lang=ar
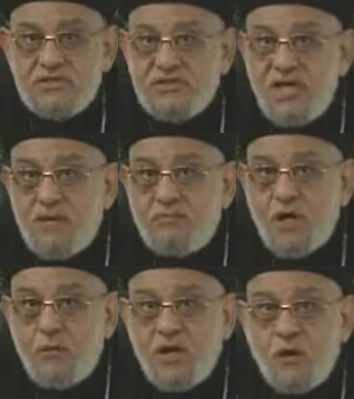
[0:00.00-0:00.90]
الاسلام ما
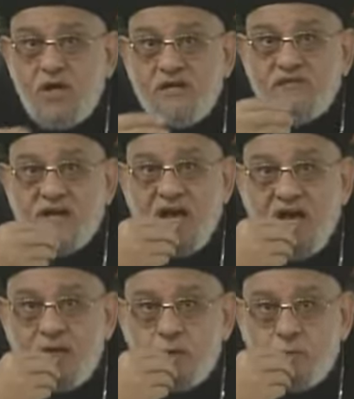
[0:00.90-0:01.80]
هو لو كان في
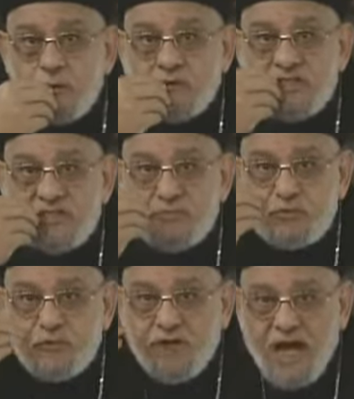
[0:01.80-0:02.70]
حاله كنت
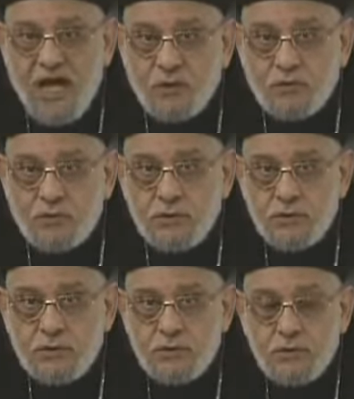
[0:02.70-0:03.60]
سبته في حاله
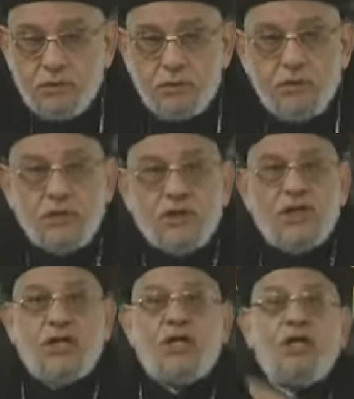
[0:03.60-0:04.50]

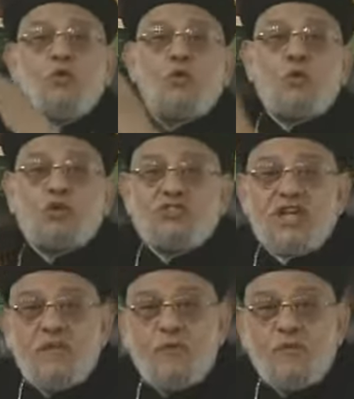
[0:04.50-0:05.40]
الهنود
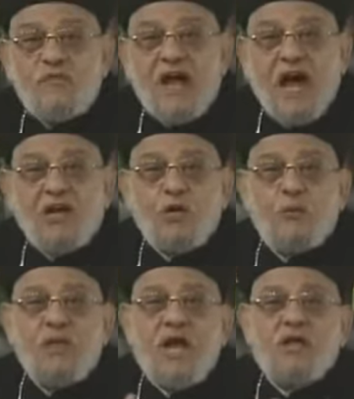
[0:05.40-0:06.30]
سايبهم في
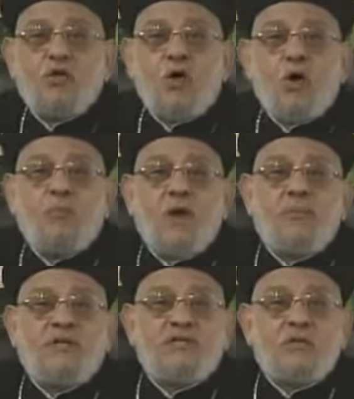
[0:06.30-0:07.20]
حالهم لانهم ما
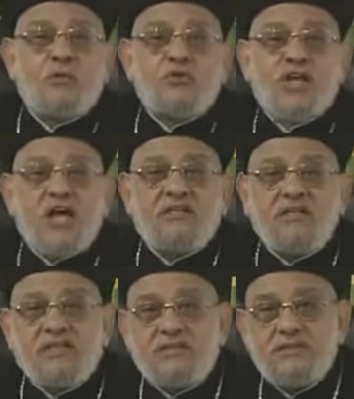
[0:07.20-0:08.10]
بيطلبوش
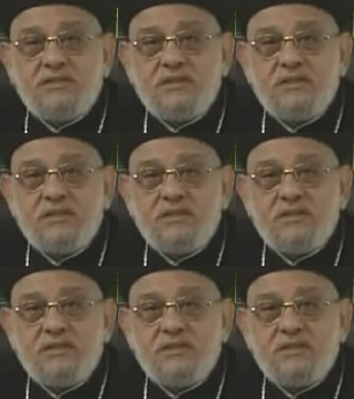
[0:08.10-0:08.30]
قتلي